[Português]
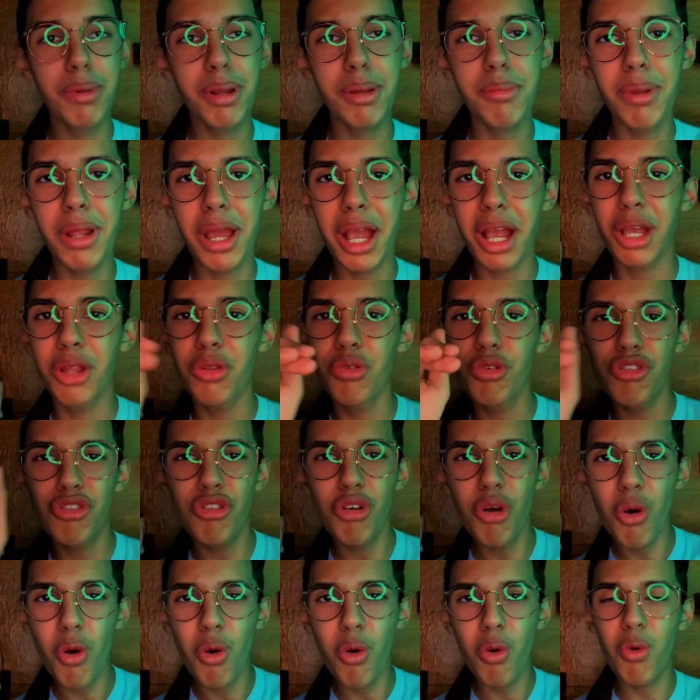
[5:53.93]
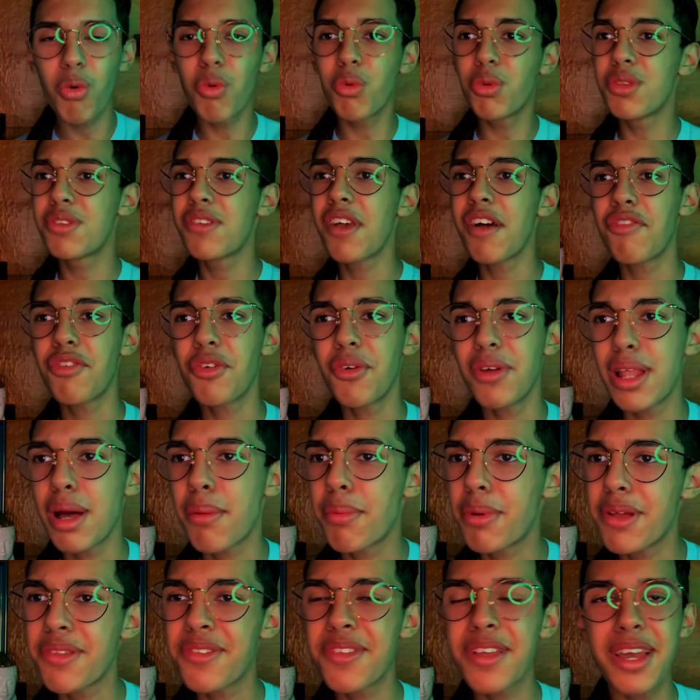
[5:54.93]
blé blé aqui no jogo, desafio a
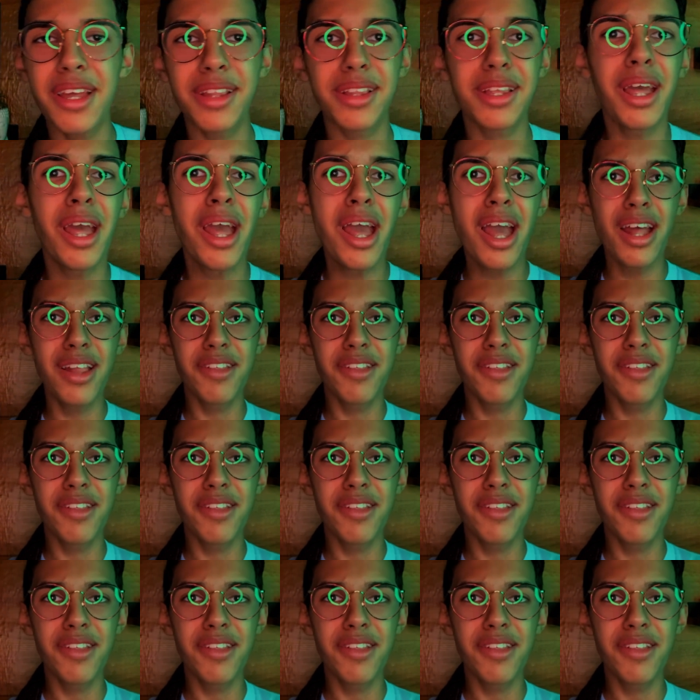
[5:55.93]
dar presente,